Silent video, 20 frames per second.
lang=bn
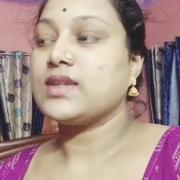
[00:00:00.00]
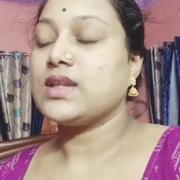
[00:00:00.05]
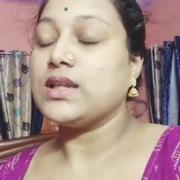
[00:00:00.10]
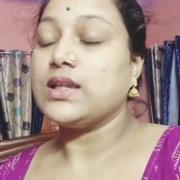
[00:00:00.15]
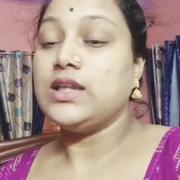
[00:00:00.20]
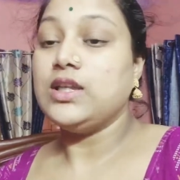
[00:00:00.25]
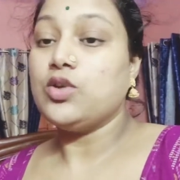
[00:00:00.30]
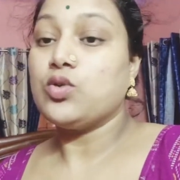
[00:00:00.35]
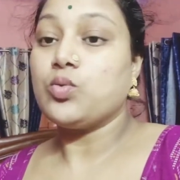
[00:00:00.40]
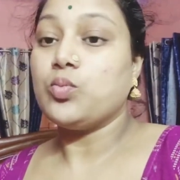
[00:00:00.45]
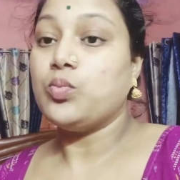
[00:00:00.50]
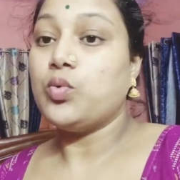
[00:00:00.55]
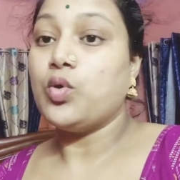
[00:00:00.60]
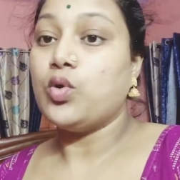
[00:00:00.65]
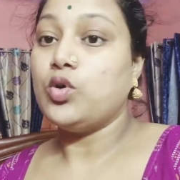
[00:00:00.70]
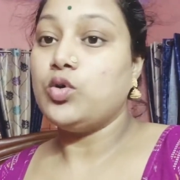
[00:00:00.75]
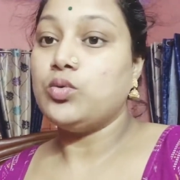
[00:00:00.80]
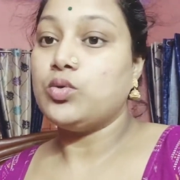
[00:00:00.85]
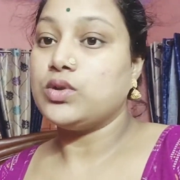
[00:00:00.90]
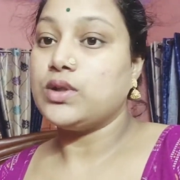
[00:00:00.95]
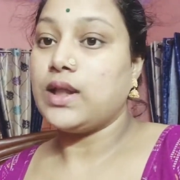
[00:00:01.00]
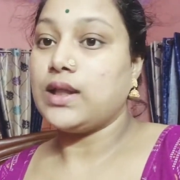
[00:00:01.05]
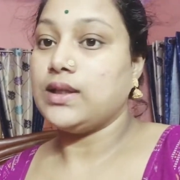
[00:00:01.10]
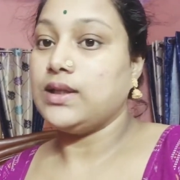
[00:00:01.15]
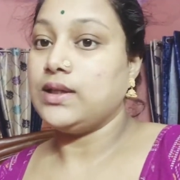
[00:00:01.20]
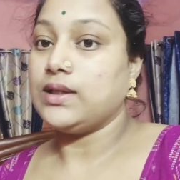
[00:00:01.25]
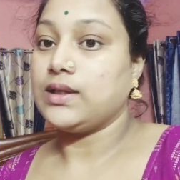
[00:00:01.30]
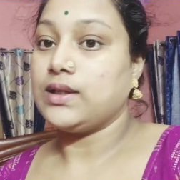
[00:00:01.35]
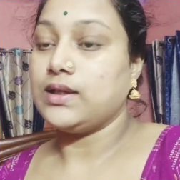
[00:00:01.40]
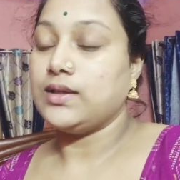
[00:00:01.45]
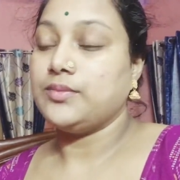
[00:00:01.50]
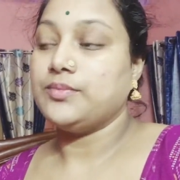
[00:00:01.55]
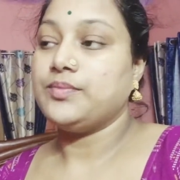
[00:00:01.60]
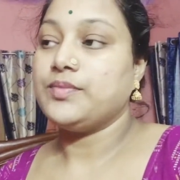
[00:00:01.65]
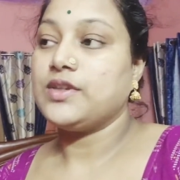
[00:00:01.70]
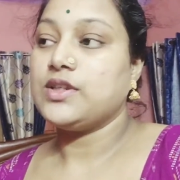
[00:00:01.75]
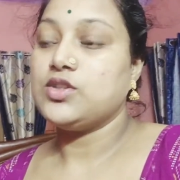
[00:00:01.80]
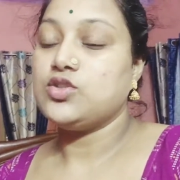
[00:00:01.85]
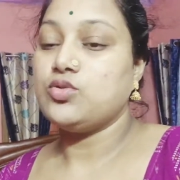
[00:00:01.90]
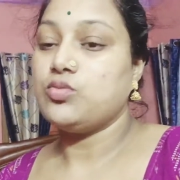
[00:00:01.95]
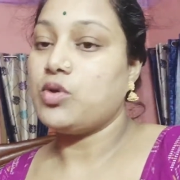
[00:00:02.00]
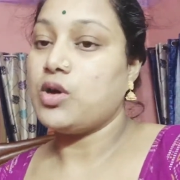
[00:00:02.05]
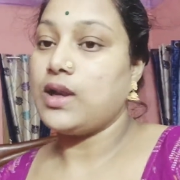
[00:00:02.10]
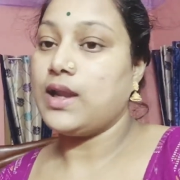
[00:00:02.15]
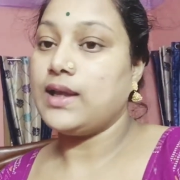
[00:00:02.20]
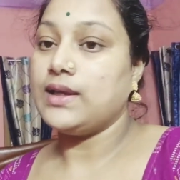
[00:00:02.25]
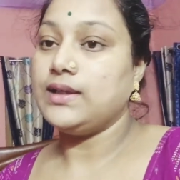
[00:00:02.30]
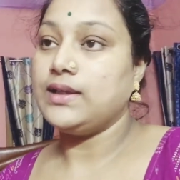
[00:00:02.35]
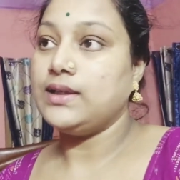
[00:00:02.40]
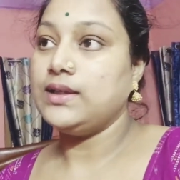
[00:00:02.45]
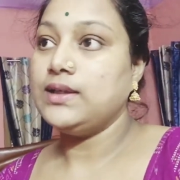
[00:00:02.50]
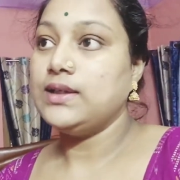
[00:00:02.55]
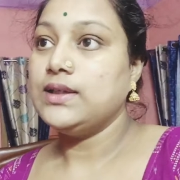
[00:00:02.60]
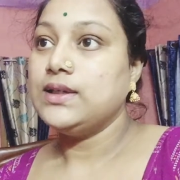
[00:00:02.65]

কি বলবো তাদেরকে কিছু বলার নেই